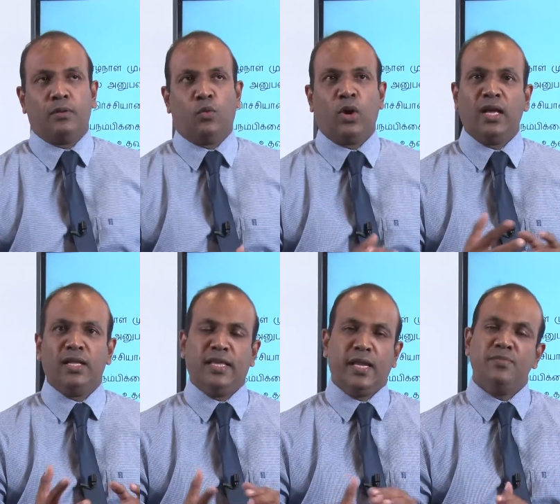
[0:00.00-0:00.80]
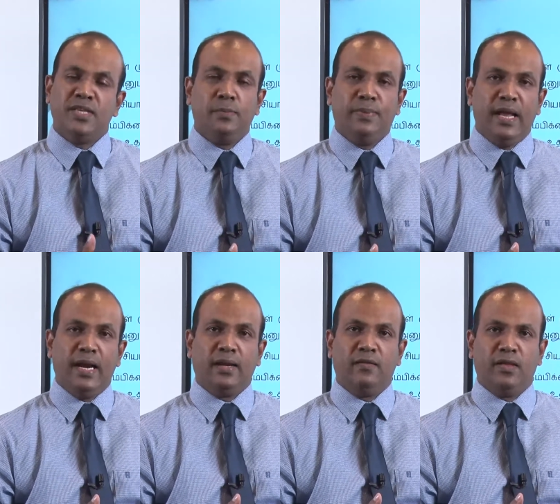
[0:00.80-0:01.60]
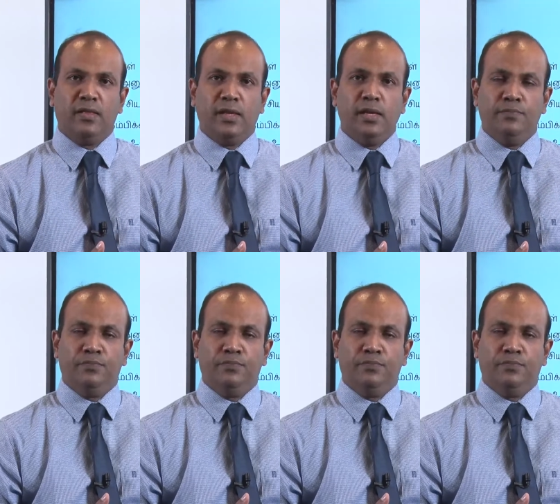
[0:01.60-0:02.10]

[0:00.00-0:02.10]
உங்களுக்கு தெரியும் சிறு பிள்ளைகளுக்கு வந்து